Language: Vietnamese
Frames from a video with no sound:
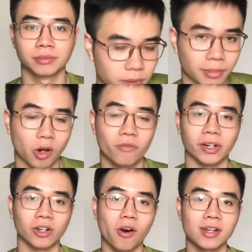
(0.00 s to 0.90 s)
mà không phải
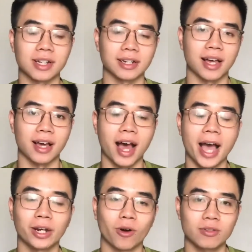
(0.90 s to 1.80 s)
lo rằng là
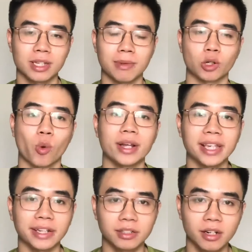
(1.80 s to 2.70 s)
ai đó dạy bạn quá
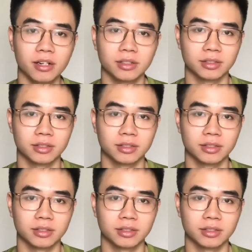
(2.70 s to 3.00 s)
nhanh nữa